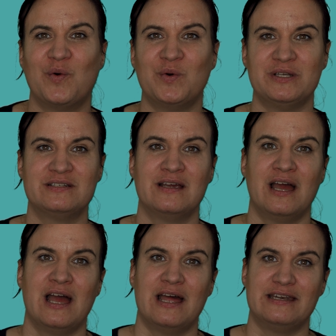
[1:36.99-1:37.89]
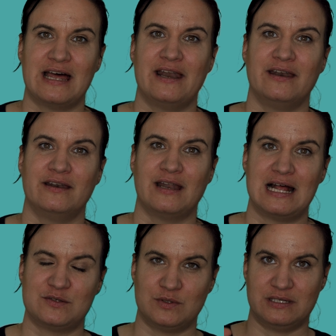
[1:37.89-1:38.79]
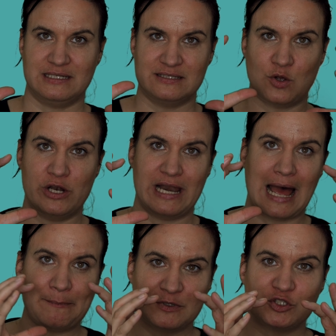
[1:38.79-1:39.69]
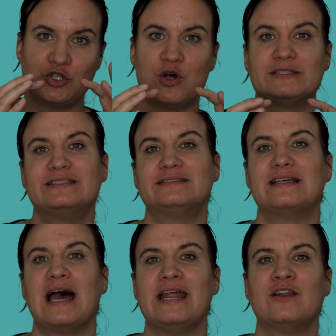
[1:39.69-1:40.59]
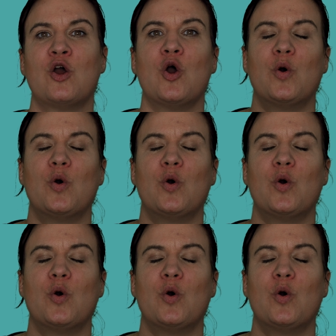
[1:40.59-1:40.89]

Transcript: und dann, also die sollten abgeschlossen sein